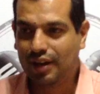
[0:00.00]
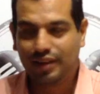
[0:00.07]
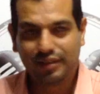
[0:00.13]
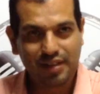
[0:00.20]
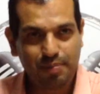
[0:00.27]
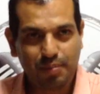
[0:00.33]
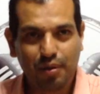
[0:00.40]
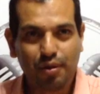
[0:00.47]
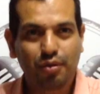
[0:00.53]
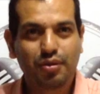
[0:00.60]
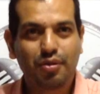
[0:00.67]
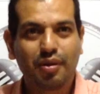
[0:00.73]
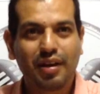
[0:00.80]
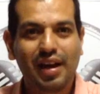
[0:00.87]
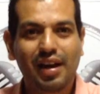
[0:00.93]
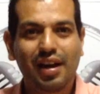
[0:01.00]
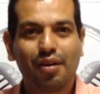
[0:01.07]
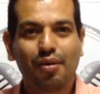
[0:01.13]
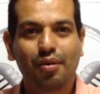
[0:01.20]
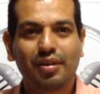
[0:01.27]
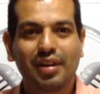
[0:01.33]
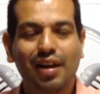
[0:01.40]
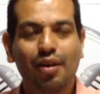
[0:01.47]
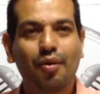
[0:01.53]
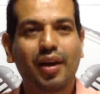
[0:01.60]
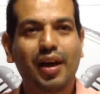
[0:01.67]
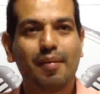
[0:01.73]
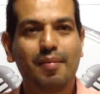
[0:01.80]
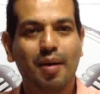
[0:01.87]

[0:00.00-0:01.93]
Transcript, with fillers: Sí, pero yo tengo que recordar lo que